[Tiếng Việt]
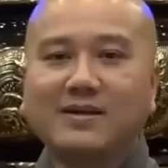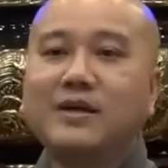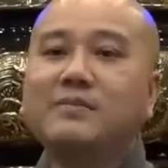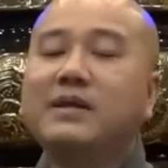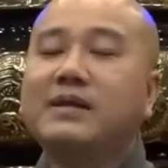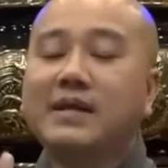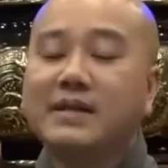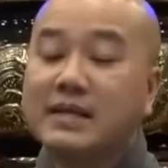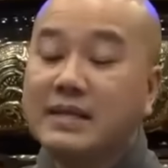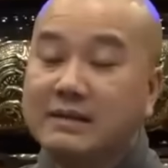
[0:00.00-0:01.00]
Nếu mình
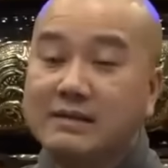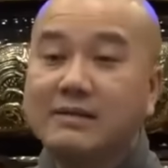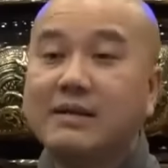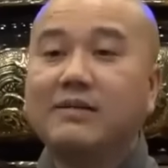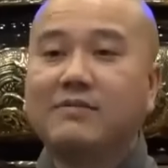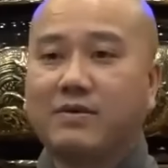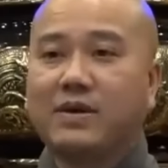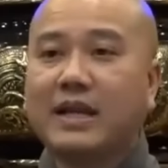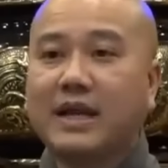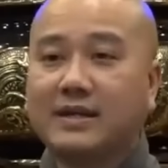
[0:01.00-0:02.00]
tin vào
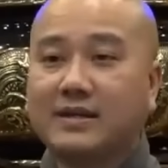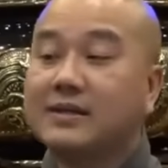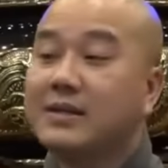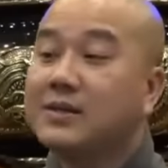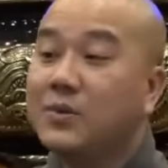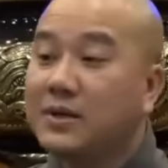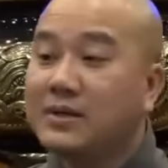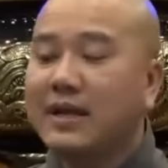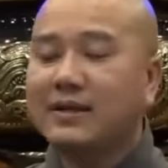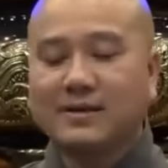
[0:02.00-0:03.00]
cái này, cái lý
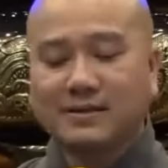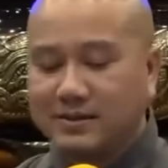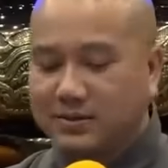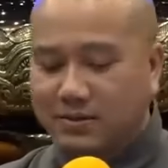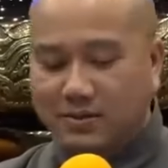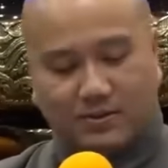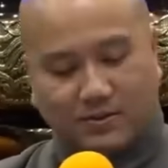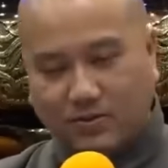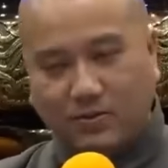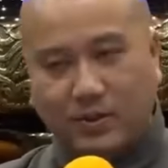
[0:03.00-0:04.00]
thuyết này, thì cứ
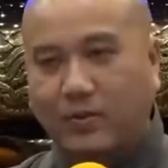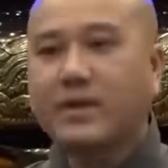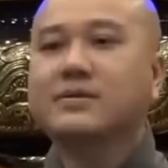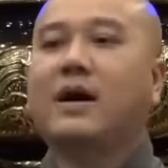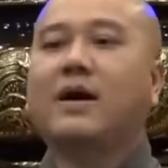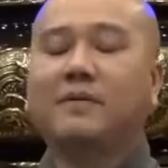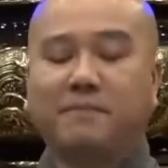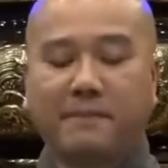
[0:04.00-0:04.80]
request họ.